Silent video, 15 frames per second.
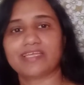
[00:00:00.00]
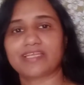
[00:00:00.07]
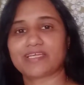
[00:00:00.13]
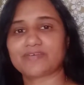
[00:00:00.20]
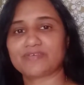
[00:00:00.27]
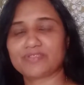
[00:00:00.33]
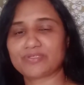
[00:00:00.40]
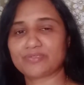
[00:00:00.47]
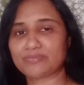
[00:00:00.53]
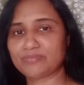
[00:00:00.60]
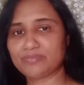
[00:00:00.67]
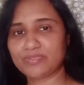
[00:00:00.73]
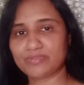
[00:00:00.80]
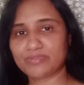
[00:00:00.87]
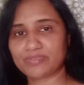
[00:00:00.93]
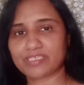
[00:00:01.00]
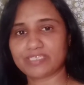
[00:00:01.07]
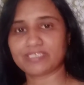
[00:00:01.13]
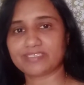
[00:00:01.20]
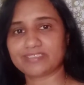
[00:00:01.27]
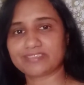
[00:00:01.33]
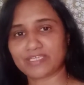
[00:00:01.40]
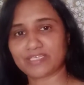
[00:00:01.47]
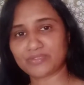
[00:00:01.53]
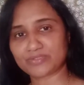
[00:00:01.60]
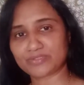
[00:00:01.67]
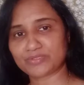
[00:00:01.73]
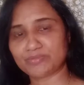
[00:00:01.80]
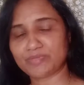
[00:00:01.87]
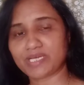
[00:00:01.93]
எனக்கு வந்து ரொம்ப ஒரு
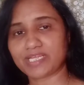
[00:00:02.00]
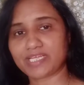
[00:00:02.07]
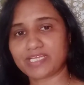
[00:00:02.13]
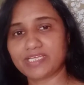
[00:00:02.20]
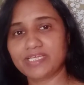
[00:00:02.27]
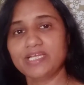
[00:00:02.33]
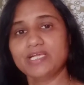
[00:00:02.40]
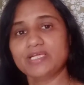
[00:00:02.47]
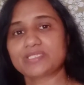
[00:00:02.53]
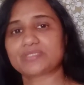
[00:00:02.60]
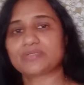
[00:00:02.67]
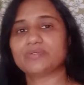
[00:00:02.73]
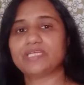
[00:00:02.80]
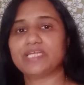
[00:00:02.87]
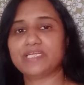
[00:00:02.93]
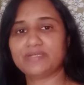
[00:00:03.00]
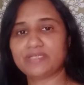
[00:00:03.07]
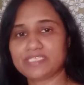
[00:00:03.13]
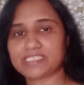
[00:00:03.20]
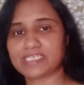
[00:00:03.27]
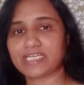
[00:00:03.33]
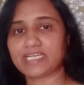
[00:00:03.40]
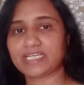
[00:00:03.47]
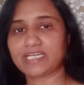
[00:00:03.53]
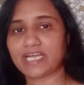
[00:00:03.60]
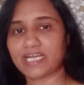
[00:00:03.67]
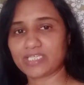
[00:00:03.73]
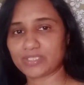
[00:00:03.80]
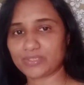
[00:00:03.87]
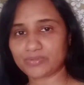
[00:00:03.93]
சந்தோஷமாக இருக்குது ஸோ என்னோடய சேனலுக்கு
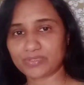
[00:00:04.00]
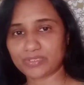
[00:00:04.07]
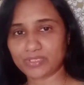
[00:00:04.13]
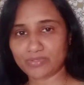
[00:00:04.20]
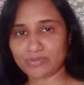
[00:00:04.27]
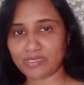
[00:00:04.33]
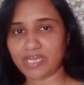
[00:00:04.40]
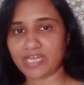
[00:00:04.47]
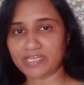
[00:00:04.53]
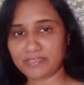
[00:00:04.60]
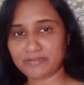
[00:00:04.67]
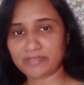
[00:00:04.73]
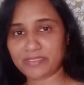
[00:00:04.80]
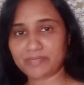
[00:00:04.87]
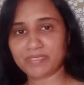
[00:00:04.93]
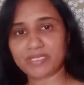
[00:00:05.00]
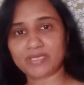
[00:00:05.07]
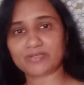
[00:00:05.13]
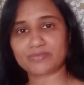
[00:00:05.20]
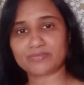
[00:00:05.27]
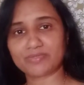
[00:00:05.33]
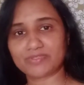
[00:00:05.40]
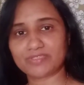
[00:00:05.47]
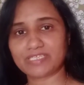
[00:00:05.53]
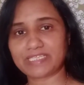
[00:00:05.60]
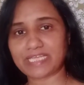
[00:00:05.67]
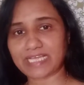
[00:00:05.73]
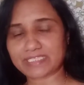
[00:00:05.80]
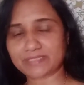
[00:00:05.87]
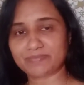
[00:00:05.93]
ஆதரவு கொடுத்த உங்கள் அனைவருக்குமே நான் ரொம்ப வந்து
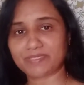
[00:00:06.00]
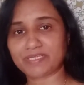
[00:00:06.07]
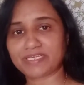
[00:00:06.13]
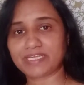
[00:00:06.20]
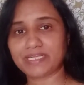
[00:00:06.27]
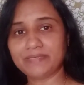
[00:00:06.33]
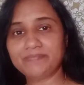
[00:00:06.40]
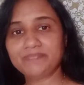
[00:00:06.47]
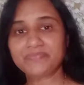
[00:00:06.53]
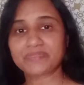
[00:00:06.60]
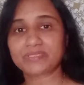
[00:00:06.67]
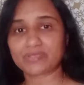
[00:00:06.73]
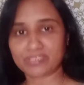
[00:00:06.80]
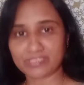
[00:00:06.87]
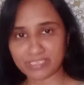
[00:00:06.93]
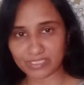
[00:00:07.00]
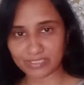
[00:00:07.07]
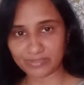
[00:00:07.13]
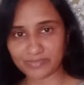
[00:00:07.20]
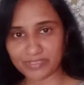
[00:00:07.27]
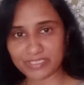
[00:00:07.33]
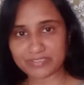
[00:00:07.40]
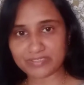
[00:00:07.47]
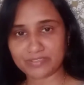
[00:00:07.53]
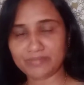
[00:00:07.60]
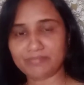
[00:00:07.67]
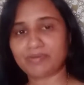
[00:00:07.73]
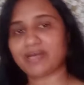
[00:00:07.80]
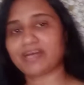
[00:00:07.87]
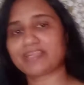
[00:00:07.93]
தேங்க்ஸ் பண்ணிக்கிறேன் தொடர்ந்து என்னோடய வீடியோஸ்
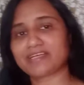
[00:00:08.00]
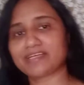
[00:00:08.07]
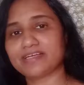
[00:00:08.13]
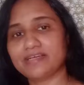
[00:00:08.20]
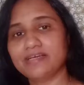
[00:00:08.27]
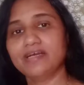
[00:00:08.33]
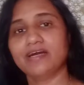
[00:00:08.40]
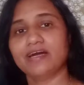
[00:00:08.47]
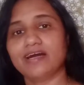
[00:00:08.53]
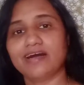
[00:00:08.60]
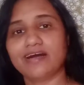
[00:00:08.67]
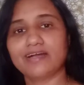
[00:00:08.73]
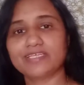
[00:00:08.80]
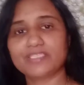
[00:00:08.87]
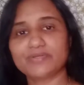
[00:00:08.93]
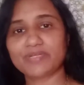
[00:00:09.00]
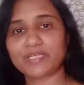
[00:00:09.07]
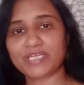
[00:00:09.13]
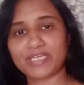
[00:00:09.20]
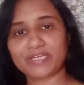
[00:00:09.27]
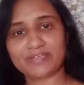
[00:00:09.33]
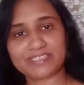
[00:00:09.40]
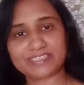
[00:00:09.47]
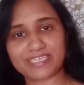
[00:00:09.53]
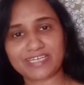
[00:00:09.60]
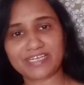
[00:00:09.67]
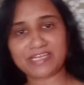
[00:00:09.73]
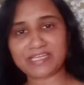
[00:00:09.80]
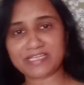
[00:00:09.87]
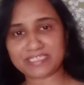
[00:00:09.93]
வந்து பாருங்கள் இது வரைக்கும் என்னோடய
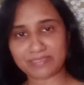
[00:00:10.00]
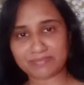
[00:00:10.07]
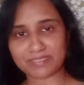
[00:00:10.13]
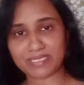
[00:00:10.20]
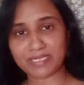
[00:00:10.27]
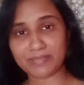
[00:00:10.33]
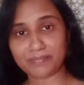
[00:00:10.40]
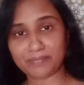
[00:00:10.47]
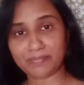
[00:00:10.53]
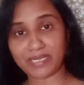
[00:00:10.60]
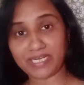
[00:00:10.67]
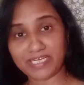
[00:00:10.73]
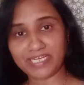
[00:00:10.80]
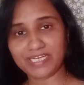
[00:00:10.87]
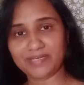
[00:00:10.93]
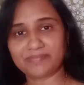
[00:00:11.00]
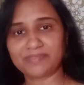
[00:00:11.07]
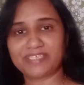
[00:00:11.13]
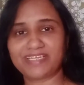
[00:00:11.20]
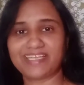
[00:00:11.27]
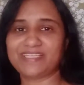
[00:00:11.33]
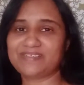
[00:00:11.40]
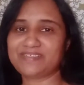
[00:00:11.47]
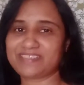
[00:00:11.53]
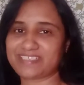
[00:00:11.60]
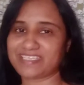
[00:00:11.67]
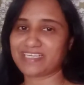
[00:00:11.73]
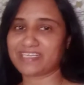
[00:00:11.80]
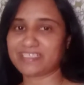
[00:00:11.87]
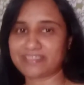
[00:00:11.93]
சேனலை நீங்கள் சப்ஸ்கிரைப் பண்ணலை அப்படின்னா என்னோடய
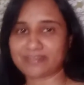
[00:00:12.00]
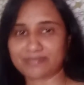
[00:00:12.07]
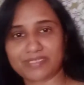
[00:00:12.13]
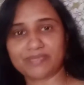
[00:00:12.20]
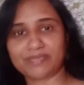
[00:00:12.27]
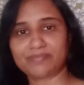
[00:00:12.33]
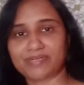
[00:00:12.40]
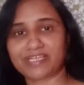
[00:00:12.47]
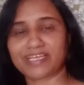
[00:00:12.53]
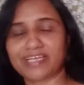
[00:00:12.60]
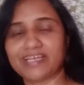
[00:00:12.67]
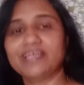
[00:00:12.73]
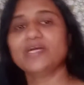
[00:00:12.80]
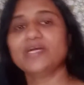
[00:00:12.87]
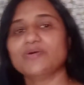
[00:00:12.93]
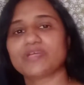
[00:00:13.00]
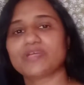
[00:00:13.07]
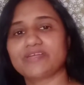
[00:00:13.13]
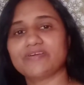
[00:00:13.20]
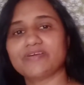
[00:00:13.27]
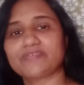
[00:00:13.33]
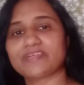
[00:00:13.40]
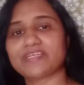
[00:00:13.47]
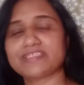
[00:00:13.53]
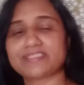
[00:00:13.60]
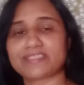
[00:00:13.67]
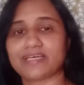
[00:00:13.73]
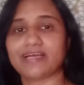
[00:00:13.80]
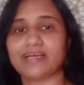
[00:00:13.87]
சேனலை சப்ஸ்கிரைப் பண்ணுங்கள் ஓகேவா ஃப்ரெண்ட்ஸ்